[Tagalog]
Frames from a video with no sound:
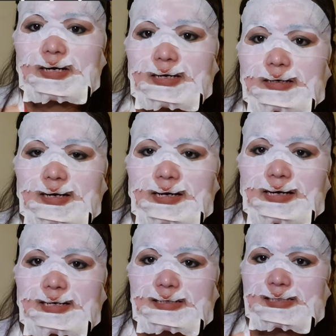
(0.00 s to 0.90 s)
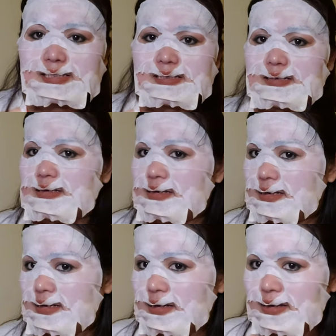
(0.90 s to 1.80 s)
Alright, guys.
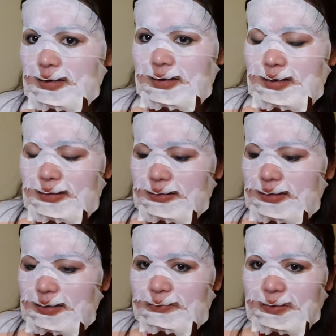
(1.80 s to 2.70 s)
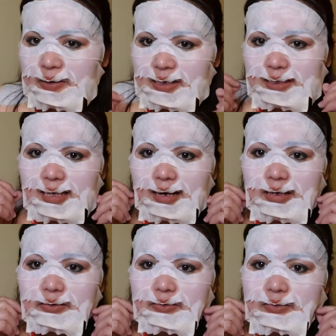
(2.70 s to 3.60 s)
Nagbabalik
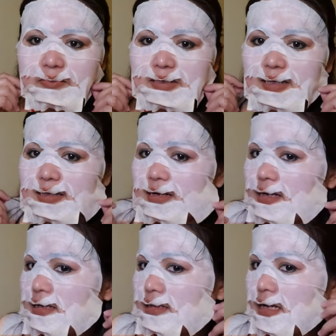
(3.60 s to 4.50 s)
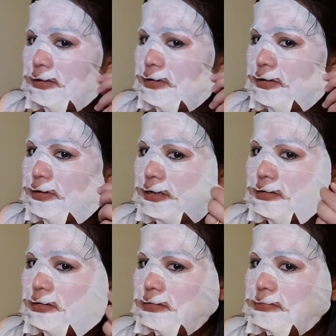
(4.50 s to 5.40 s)
tayo. Magtatanggal na tayo ngayon na
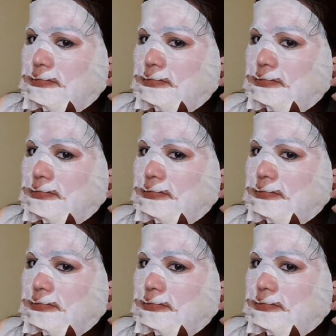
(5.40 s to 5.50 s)
ito.